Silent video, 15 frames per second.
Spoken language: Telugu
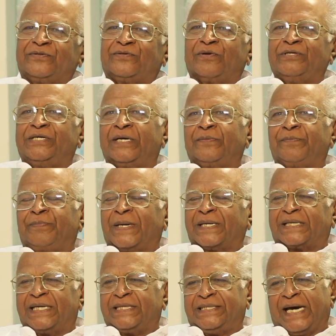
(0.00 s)
సృజనం
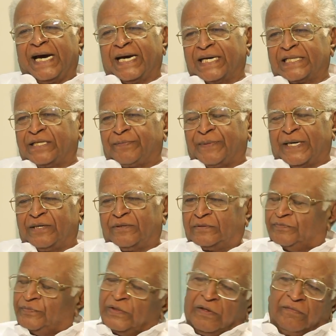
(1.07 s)
పట్ల జాగ్రత్త
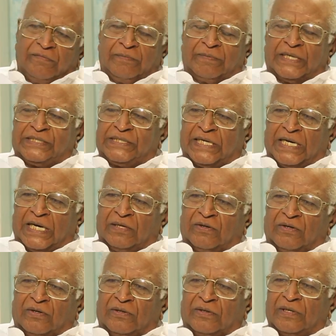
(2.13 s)
పడడం
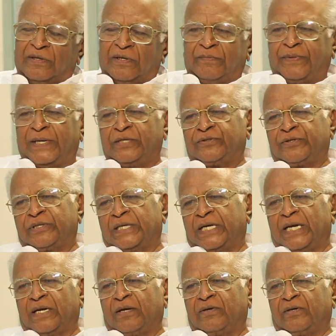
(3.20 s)
విమర్శనంలో
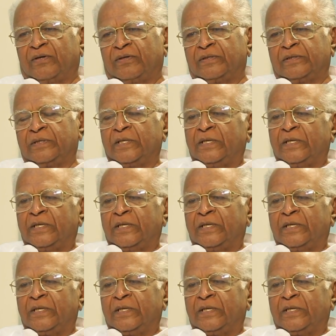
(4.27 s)
పరిశోధనలో